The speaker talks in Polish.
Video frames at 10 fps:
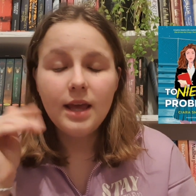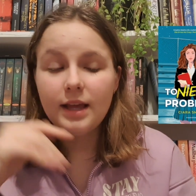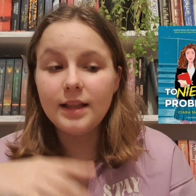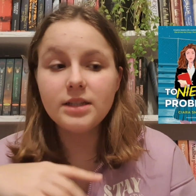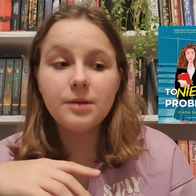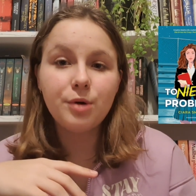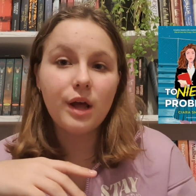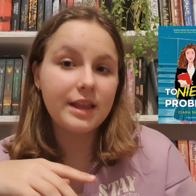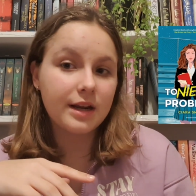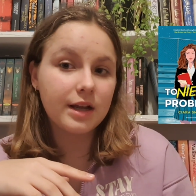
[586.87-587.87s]
I nasza
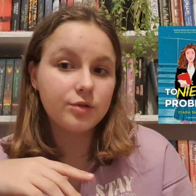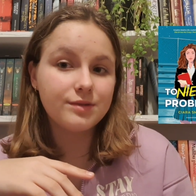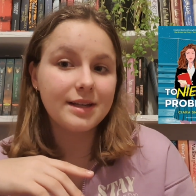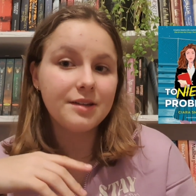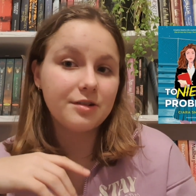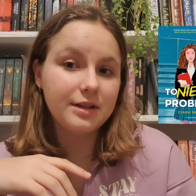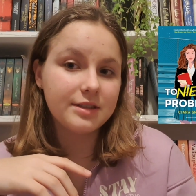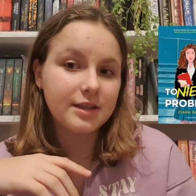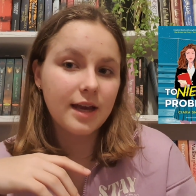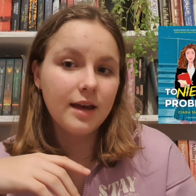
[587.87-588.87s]
bohaterka rzuca
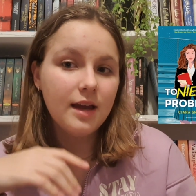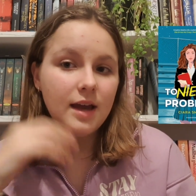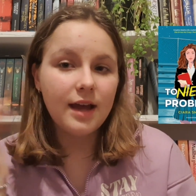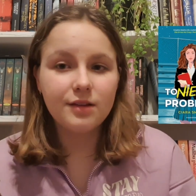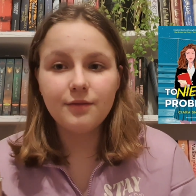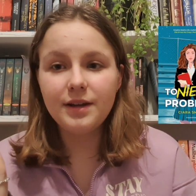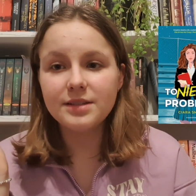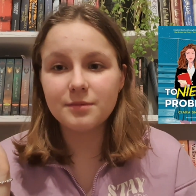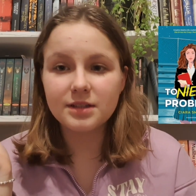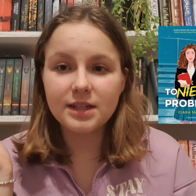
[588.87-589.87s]
ironicznie, ej to weź,
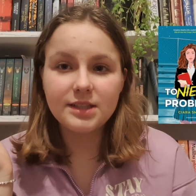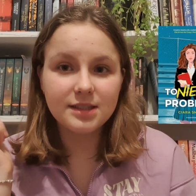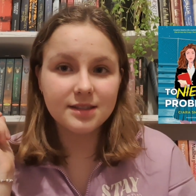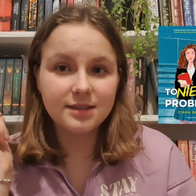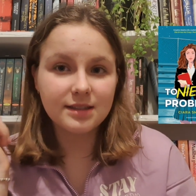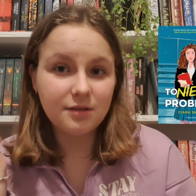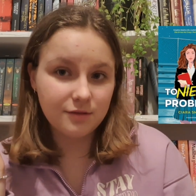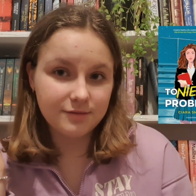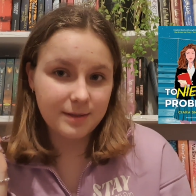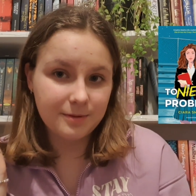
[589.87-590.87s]
może ja cię ze
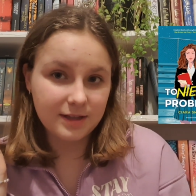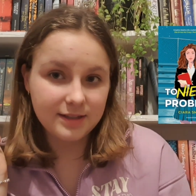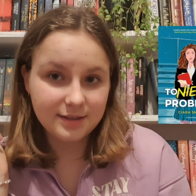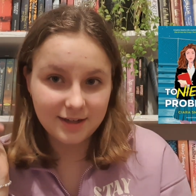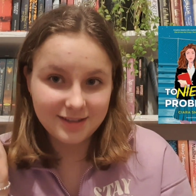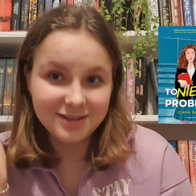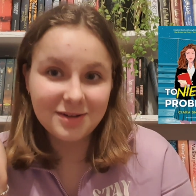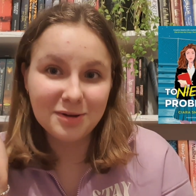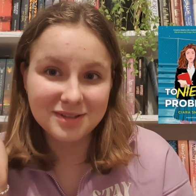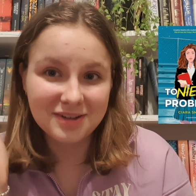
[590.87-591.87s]
schodów zepchnę i skręcisz
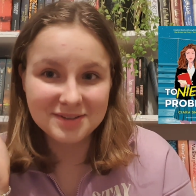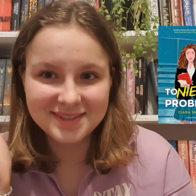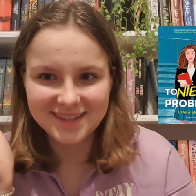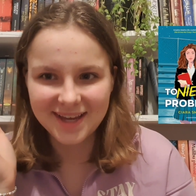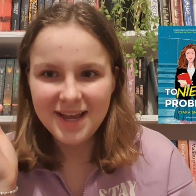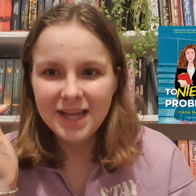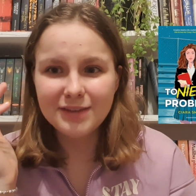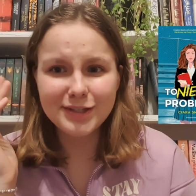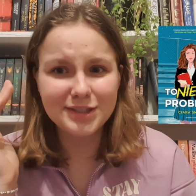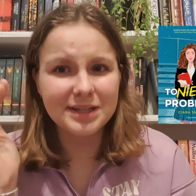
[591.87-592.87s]
kostkę.
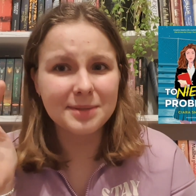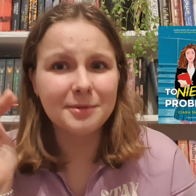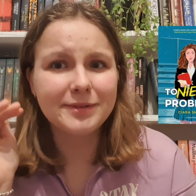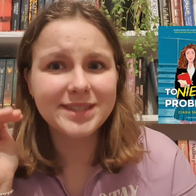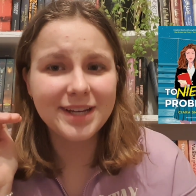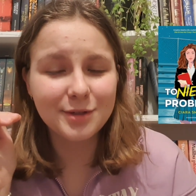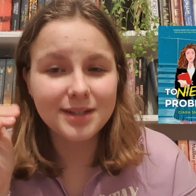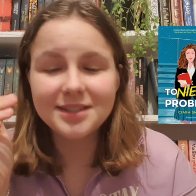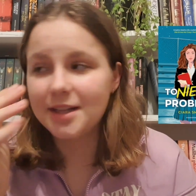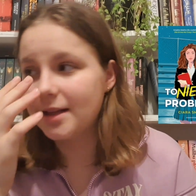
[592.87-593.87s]
I wiecie, ona to powiedziała
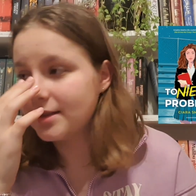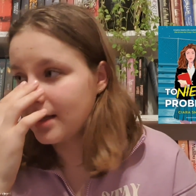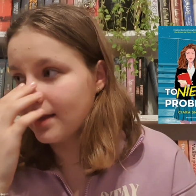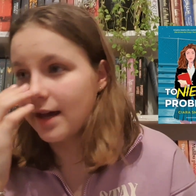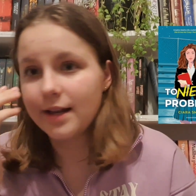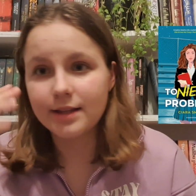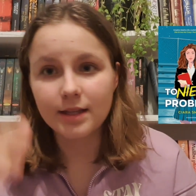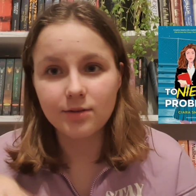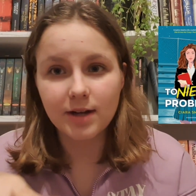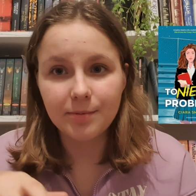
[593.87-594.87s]
ironicznie na żarty, ale
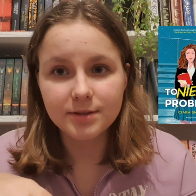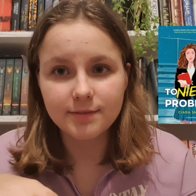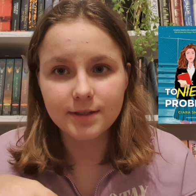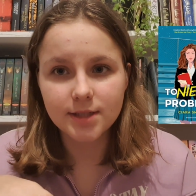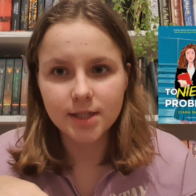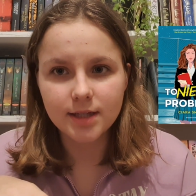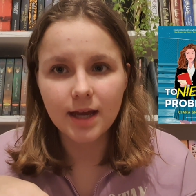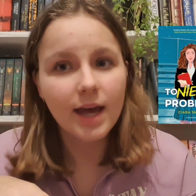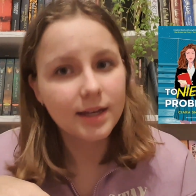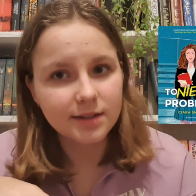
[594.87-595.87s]
ta druga stwierdziła, że
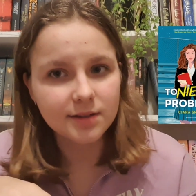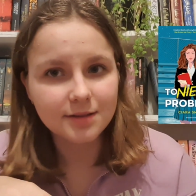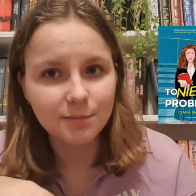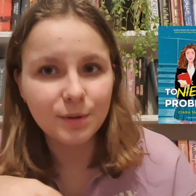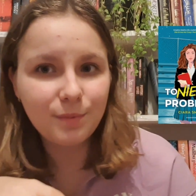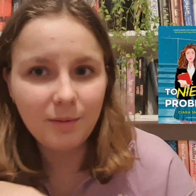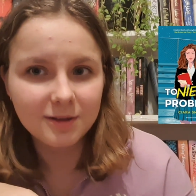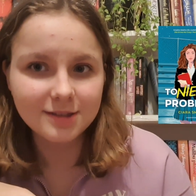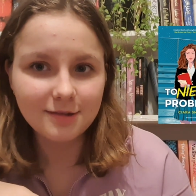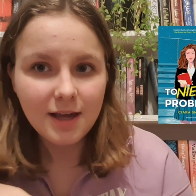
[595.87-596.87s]
ej, to jest super
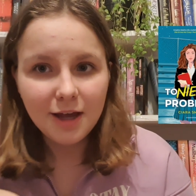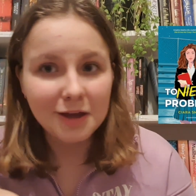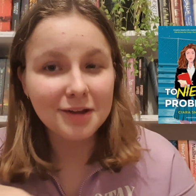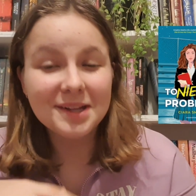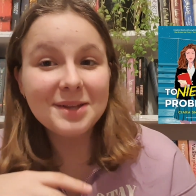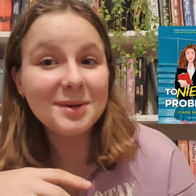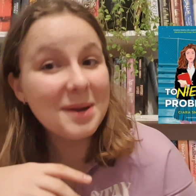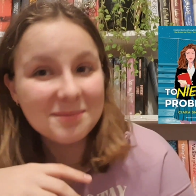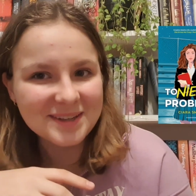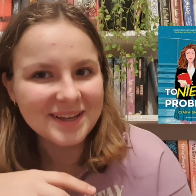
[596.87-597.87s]
pomysł. I ona to
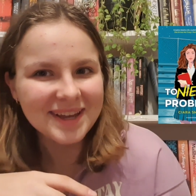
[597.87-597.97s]
robi.